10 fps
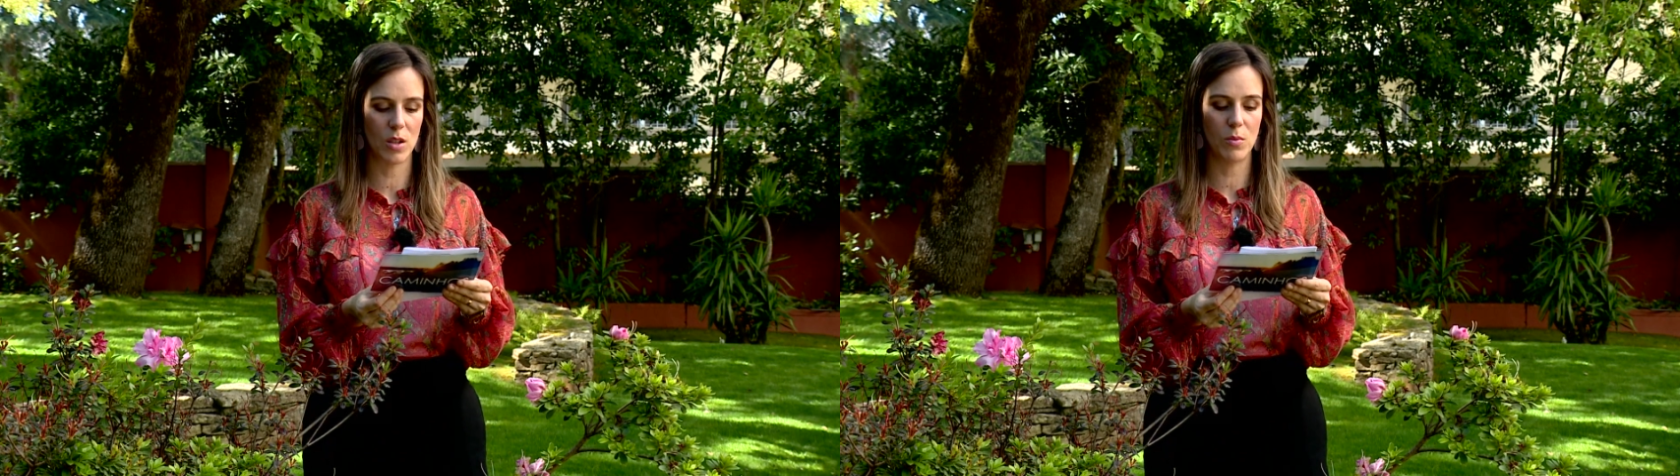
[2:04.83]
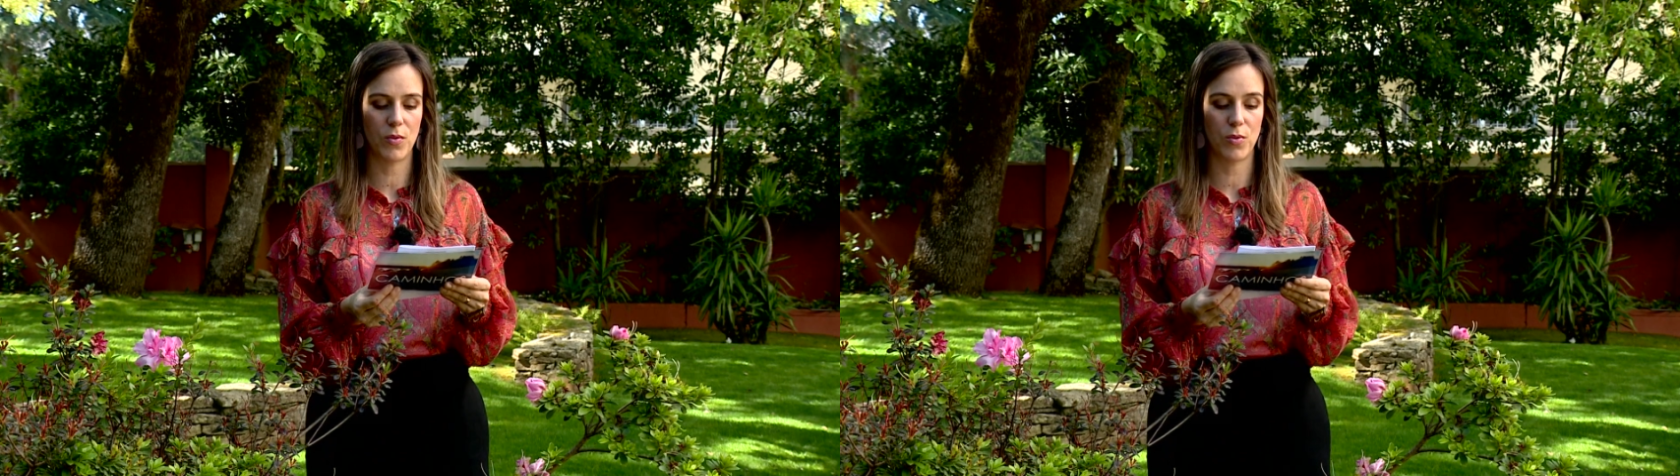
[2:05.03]

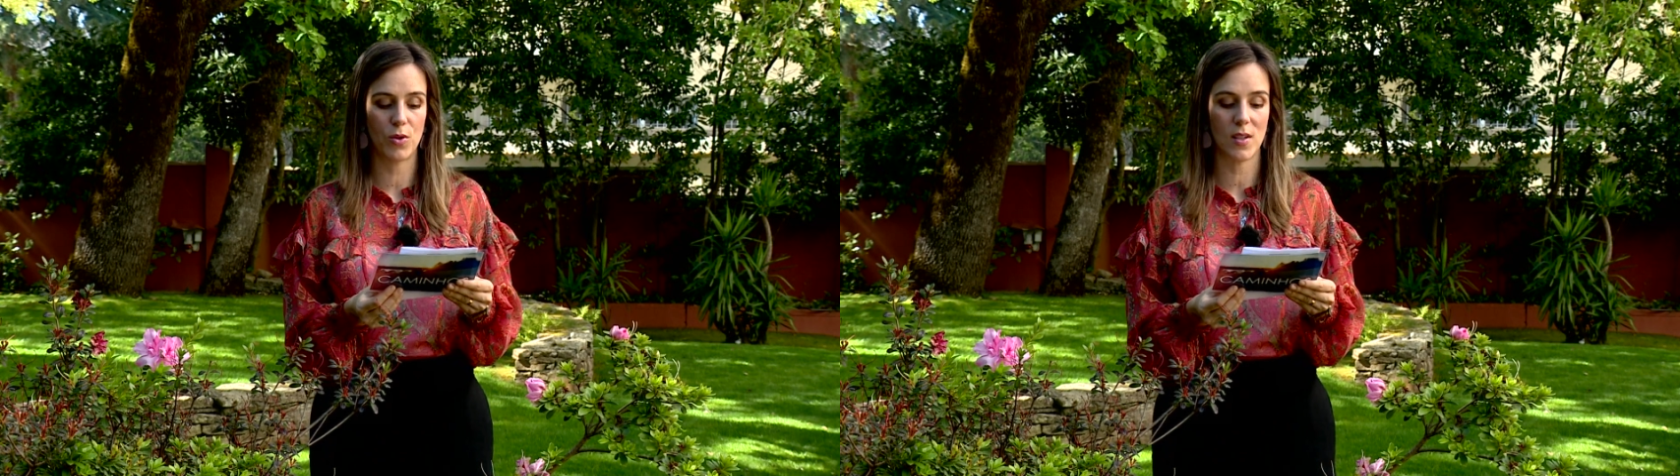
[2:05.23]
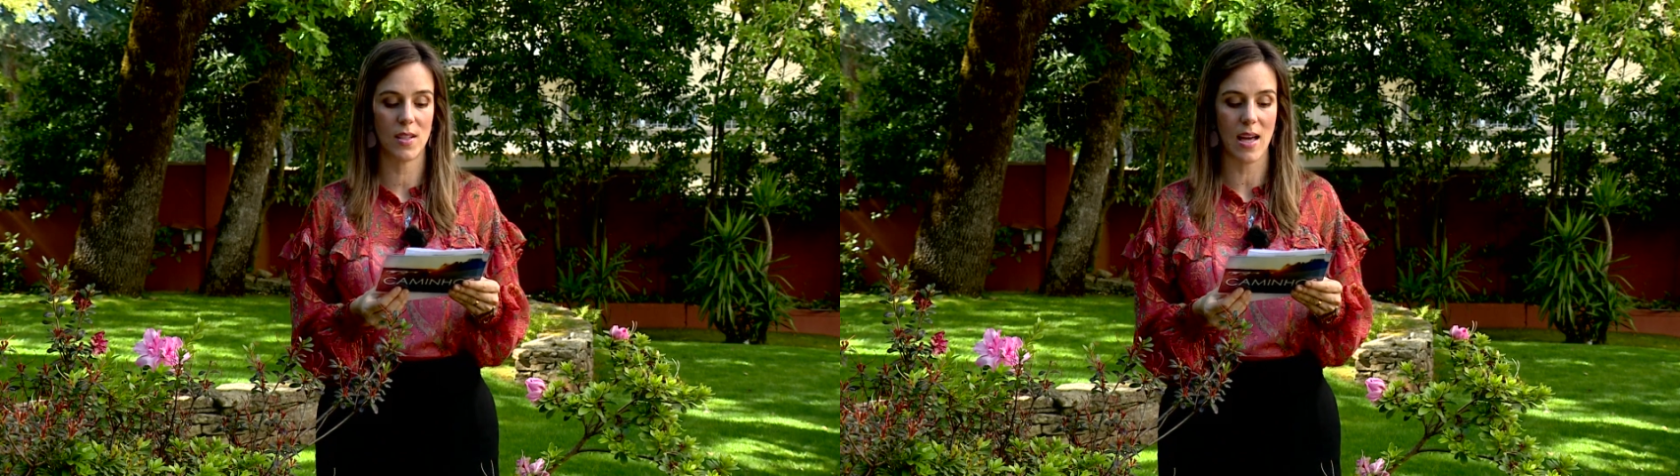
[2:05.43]
que me
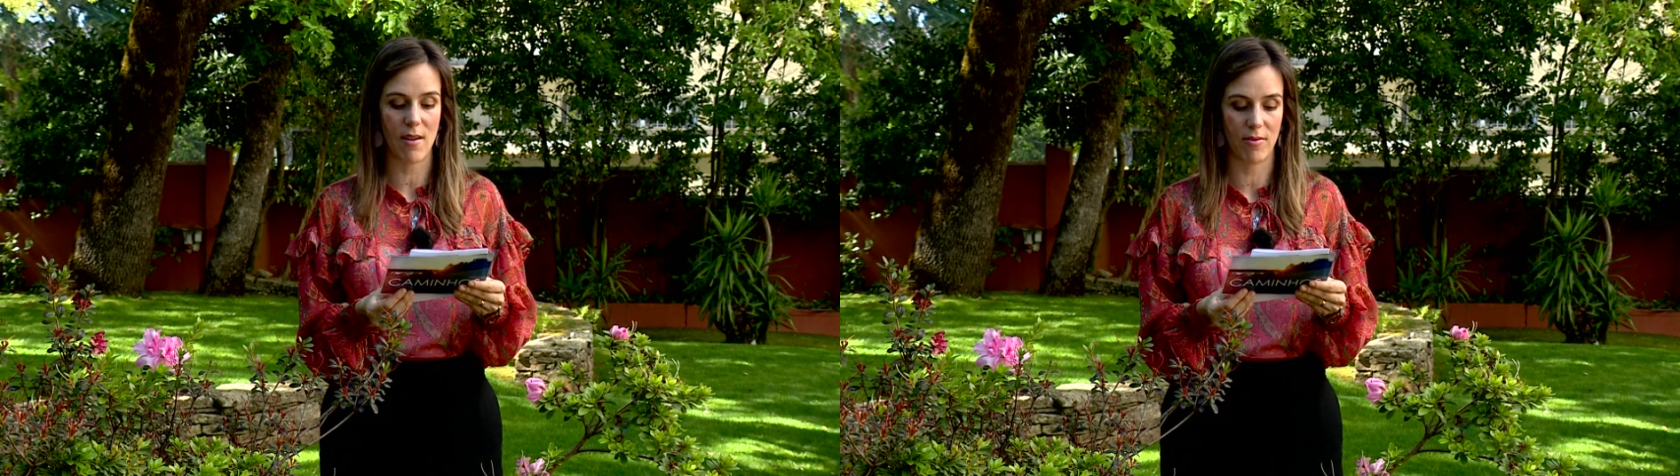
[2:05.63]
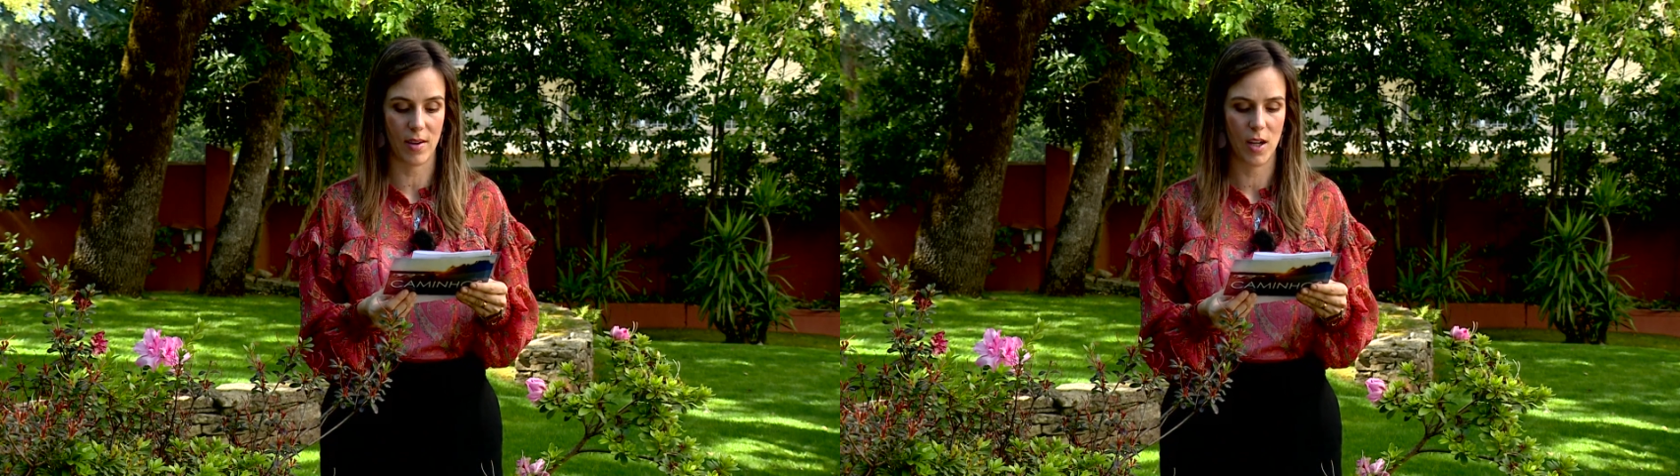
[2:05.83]

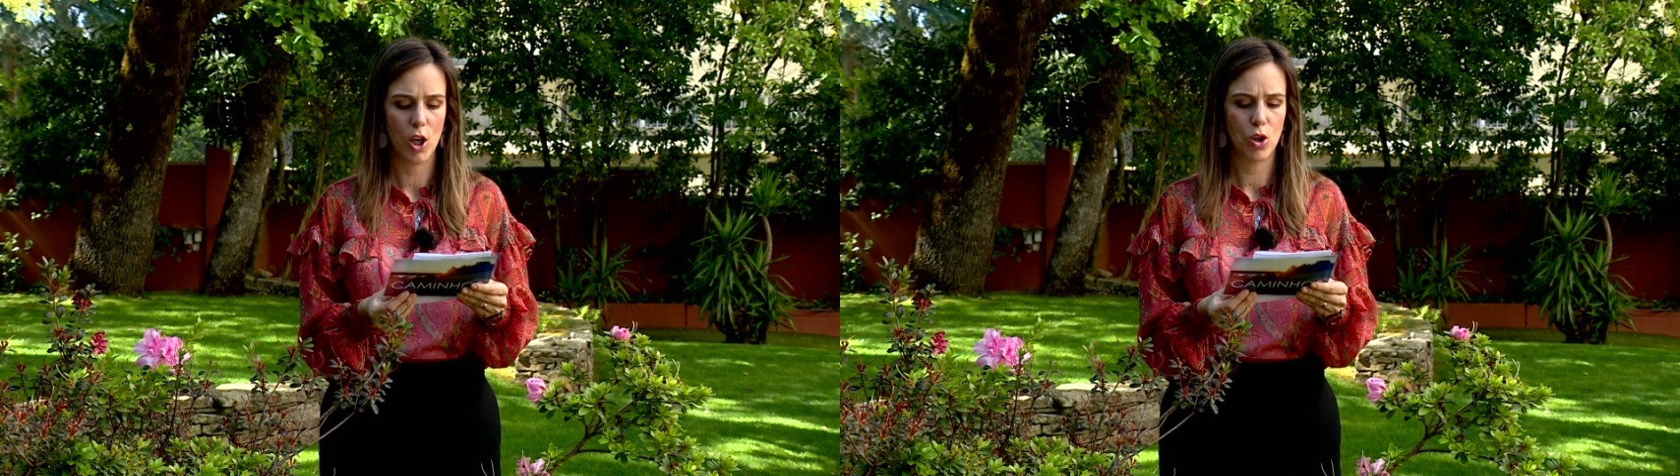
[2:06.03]
forçava